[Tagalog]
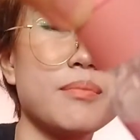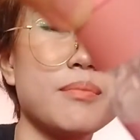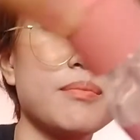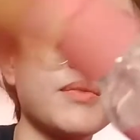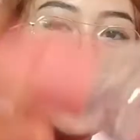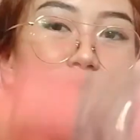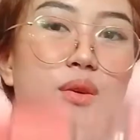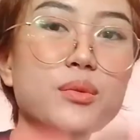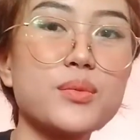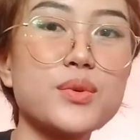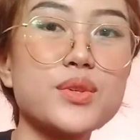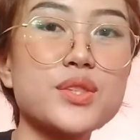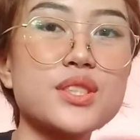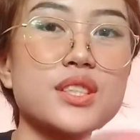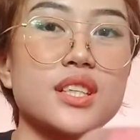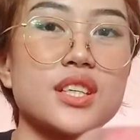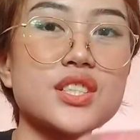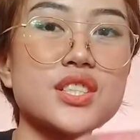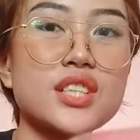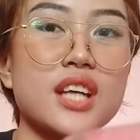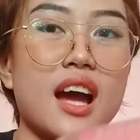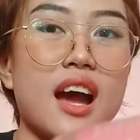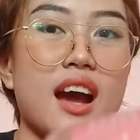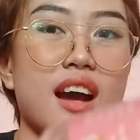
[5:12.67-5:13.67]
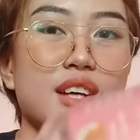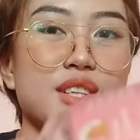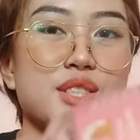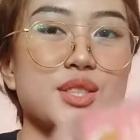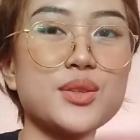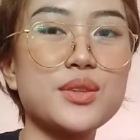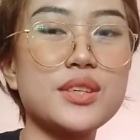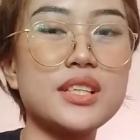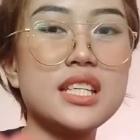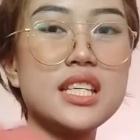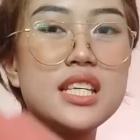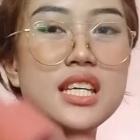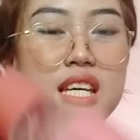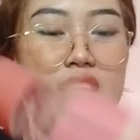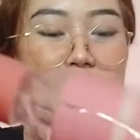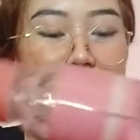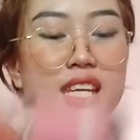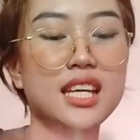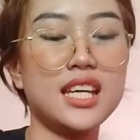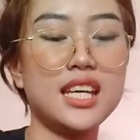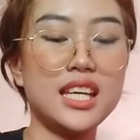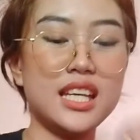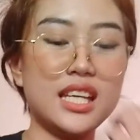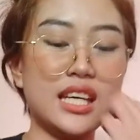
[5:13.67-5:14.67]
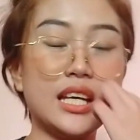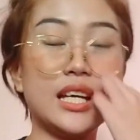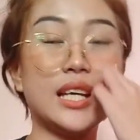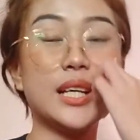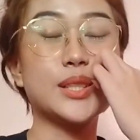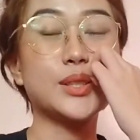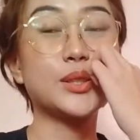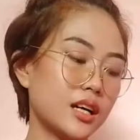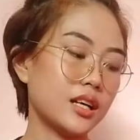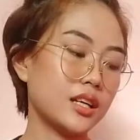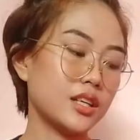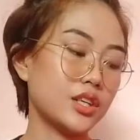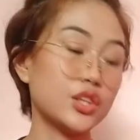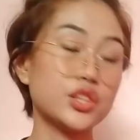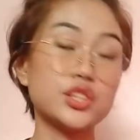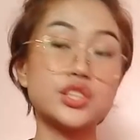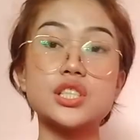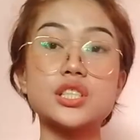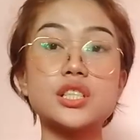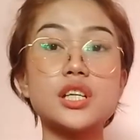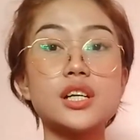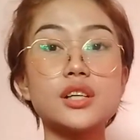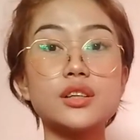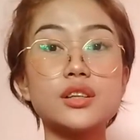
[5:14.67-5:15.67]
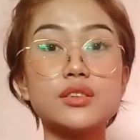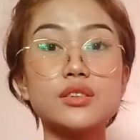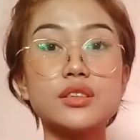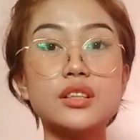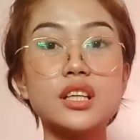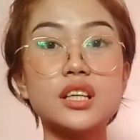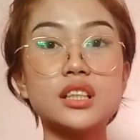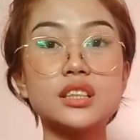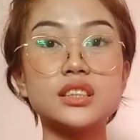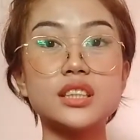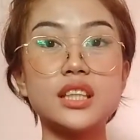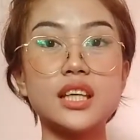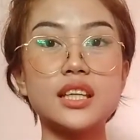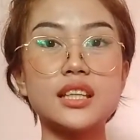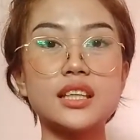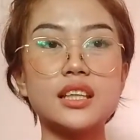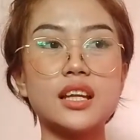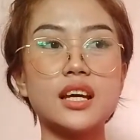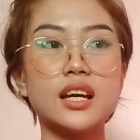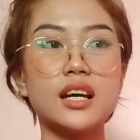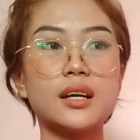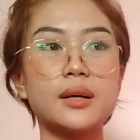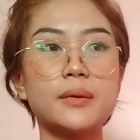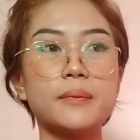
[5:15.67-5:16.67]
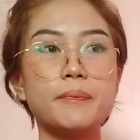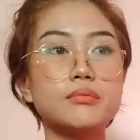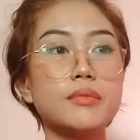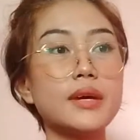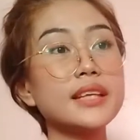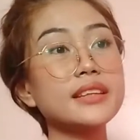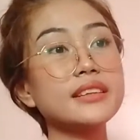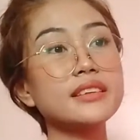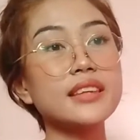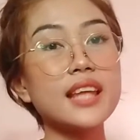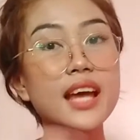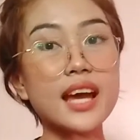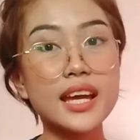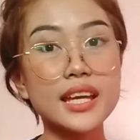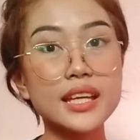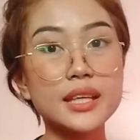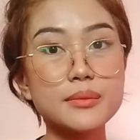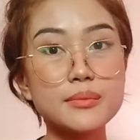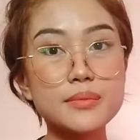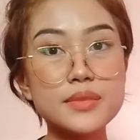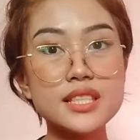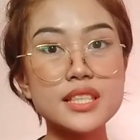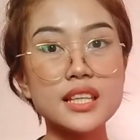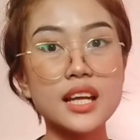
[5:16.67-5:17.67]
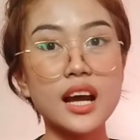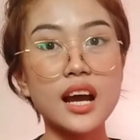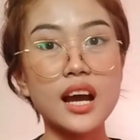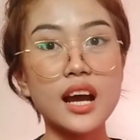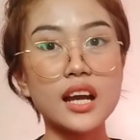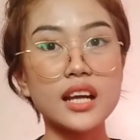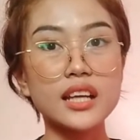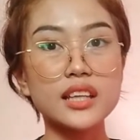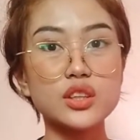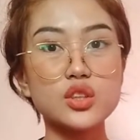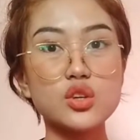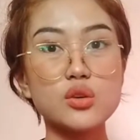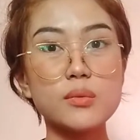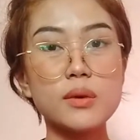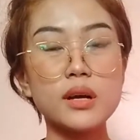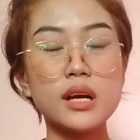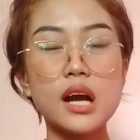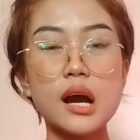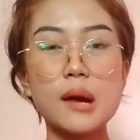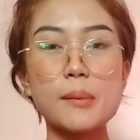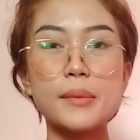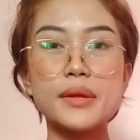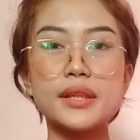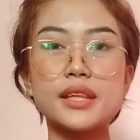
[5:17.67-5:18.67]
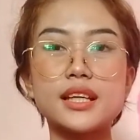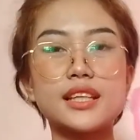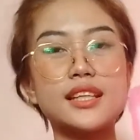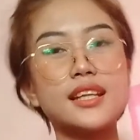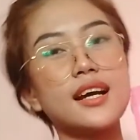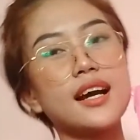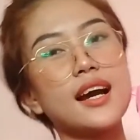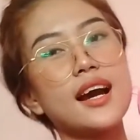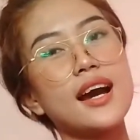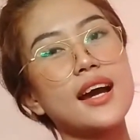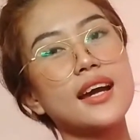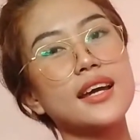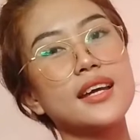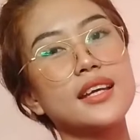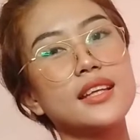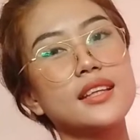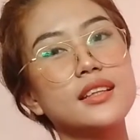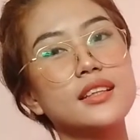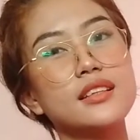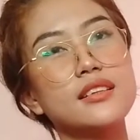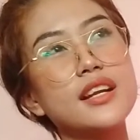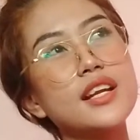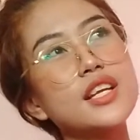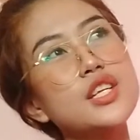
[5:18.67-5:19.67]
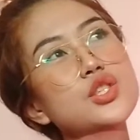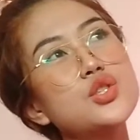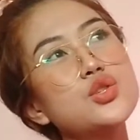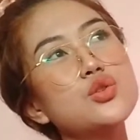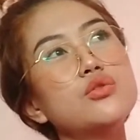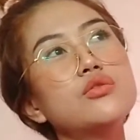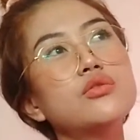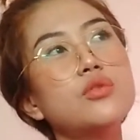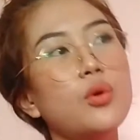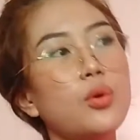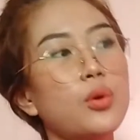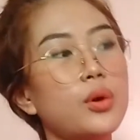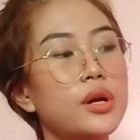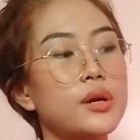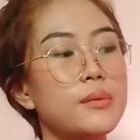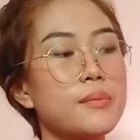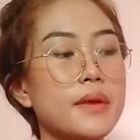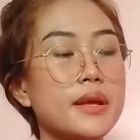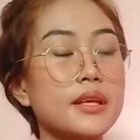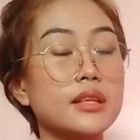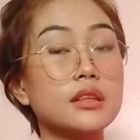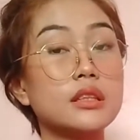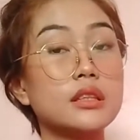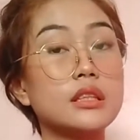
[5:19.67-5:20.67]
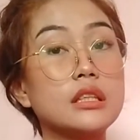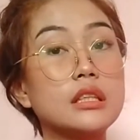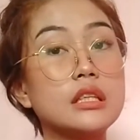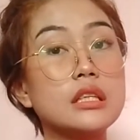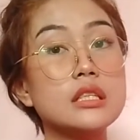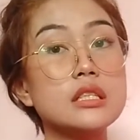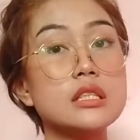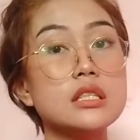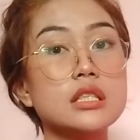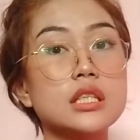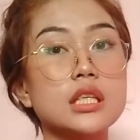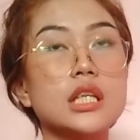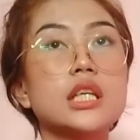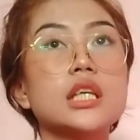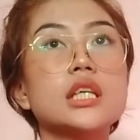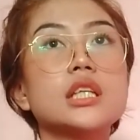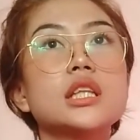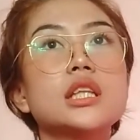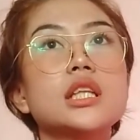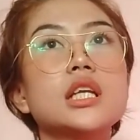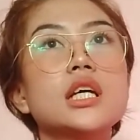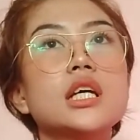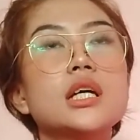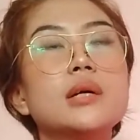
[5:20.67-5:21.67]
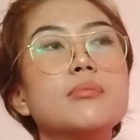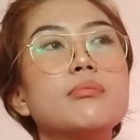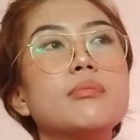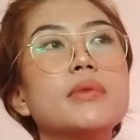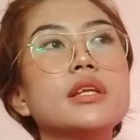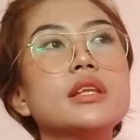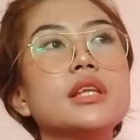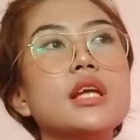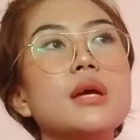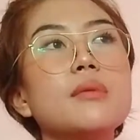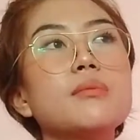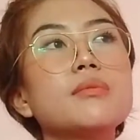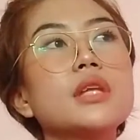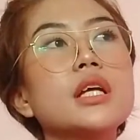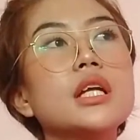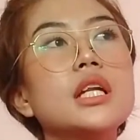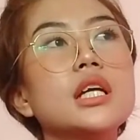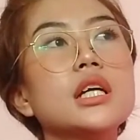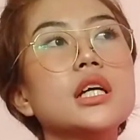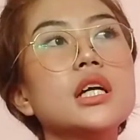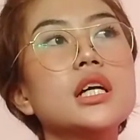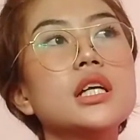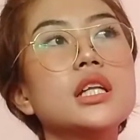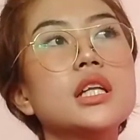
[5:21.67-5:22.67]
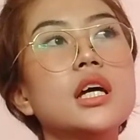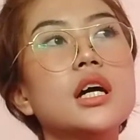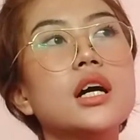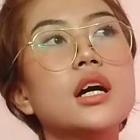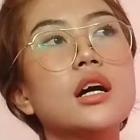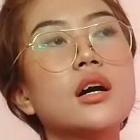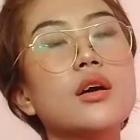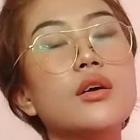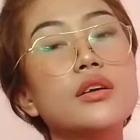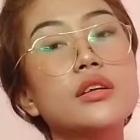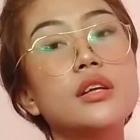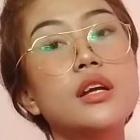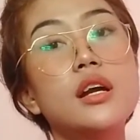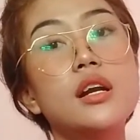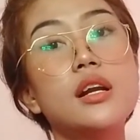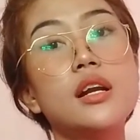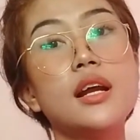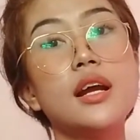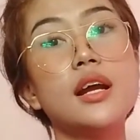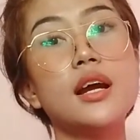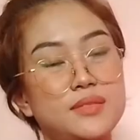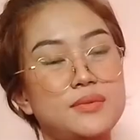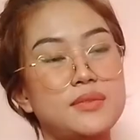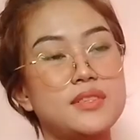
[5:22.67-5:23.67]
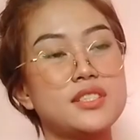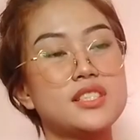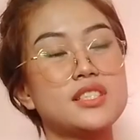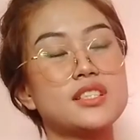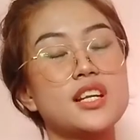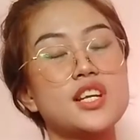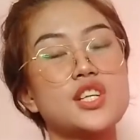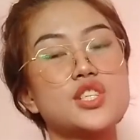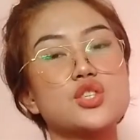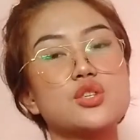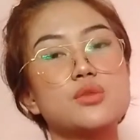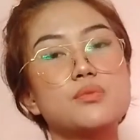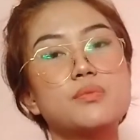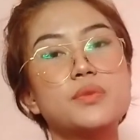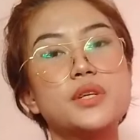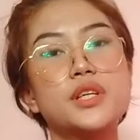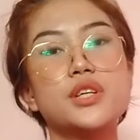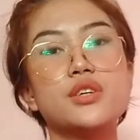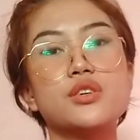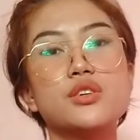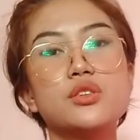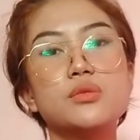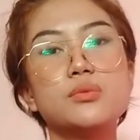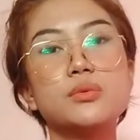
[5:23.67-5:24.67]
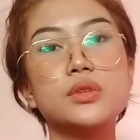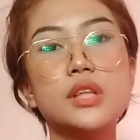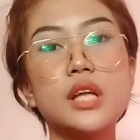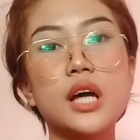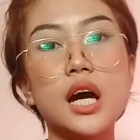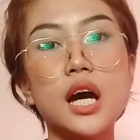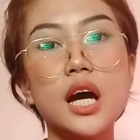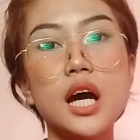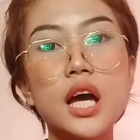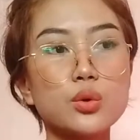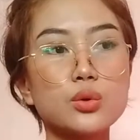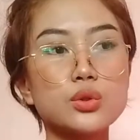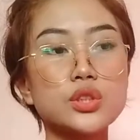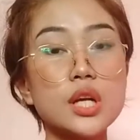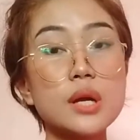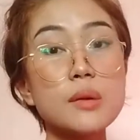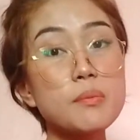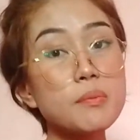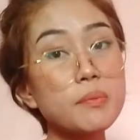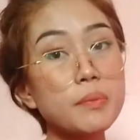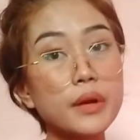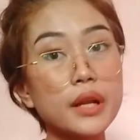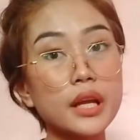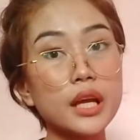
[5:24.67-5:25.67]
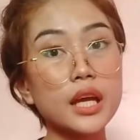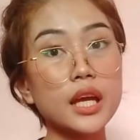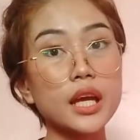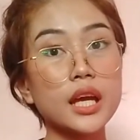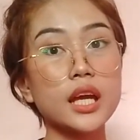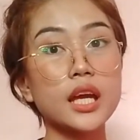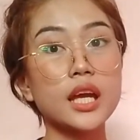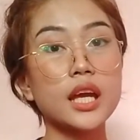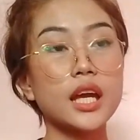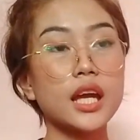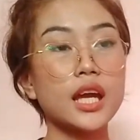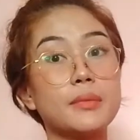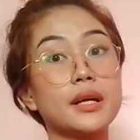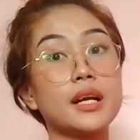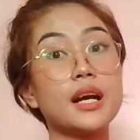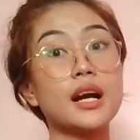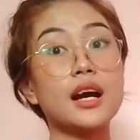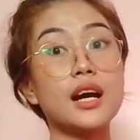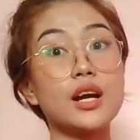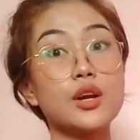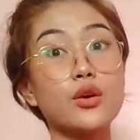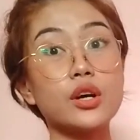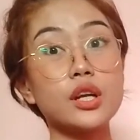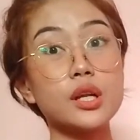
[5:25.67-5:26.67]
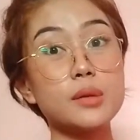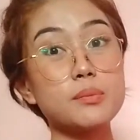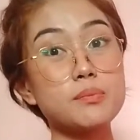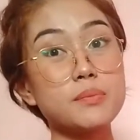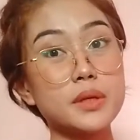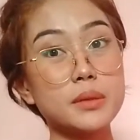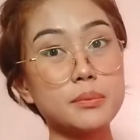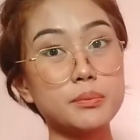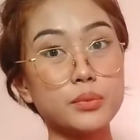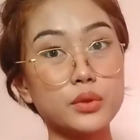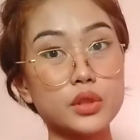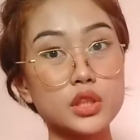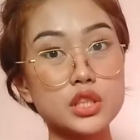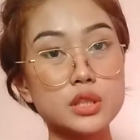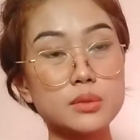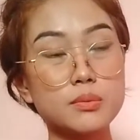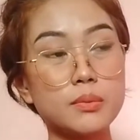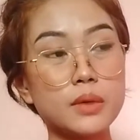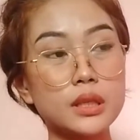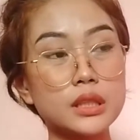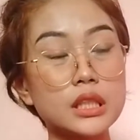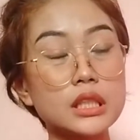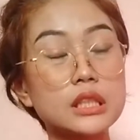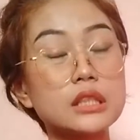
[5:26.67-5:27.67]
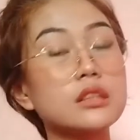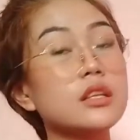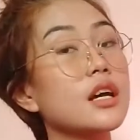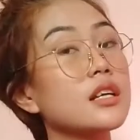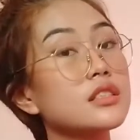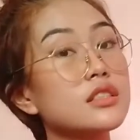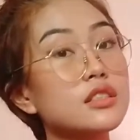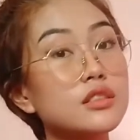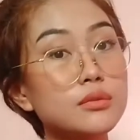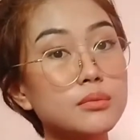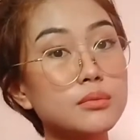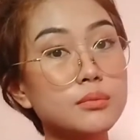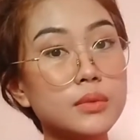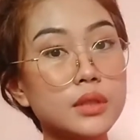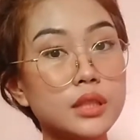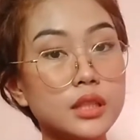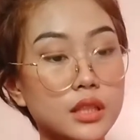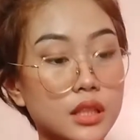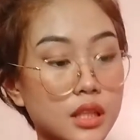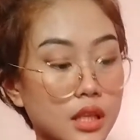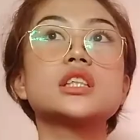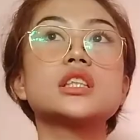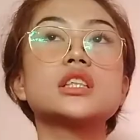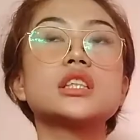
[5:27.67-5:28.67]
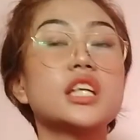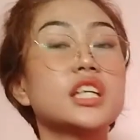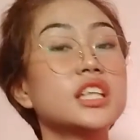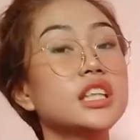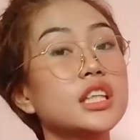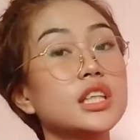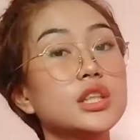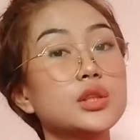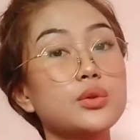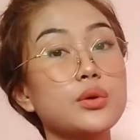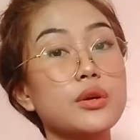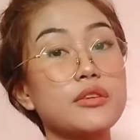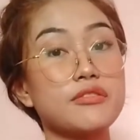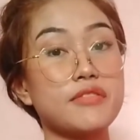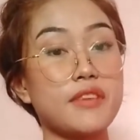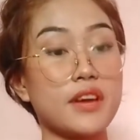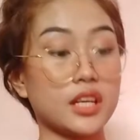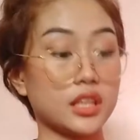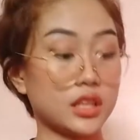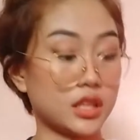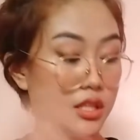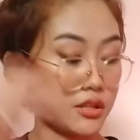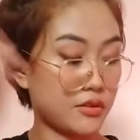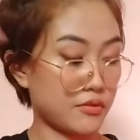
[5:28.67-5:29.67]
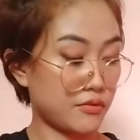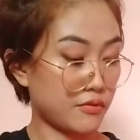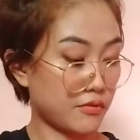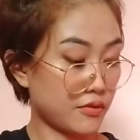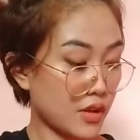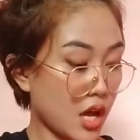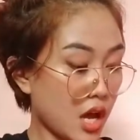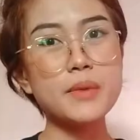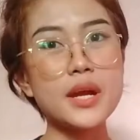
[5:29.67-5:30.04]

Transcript: Paubos na siya actually, eh. Yan, share ko lang din na may times na kahit gumagamit ka ng kahit rejuve or maintenance kit, may time talaga na, kunyari, menstruation period mo na. O, syempre, magkakaroon ka ng pimples, but it doesn't mean na hindi ito effective.